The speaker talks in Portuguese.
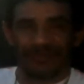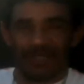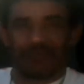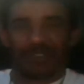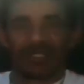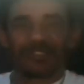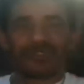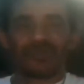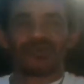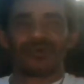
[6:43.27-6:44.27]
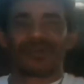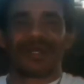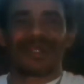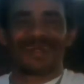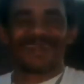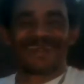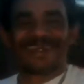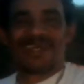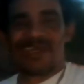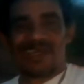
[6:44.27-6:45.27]
tá ficando escuro galera,
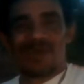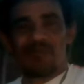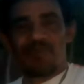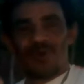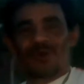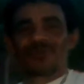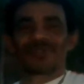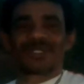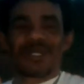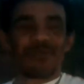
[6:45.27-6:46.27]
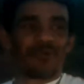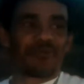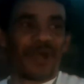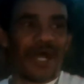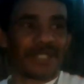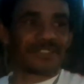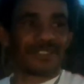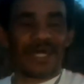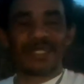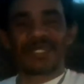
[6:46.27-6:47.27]
ponto de camuflagem,
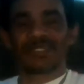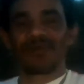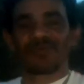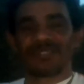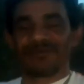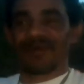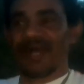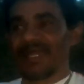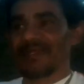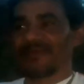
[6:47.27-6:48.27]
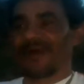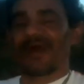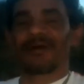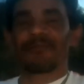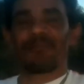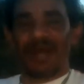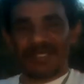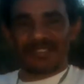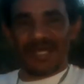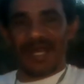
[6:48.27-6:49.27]
daí então você vai
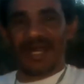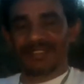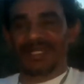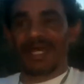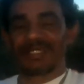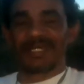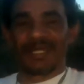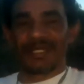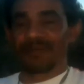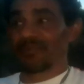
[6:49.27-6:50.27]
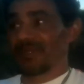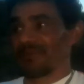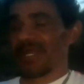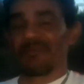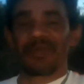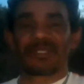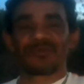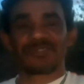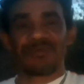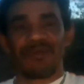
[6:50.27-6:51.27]
passar a atrair ela. Primeiramente
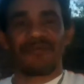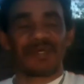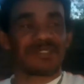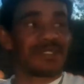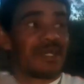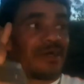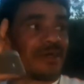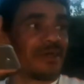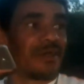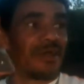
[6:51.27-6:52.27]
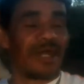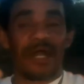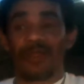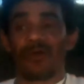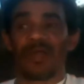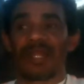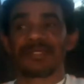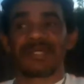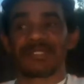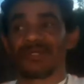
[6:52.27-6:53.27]
você vai fazer a
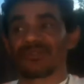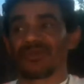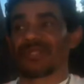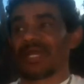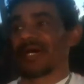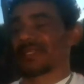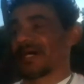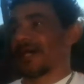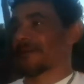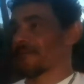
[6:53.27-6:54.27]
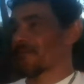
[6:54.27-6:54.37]
localização de onde ela está.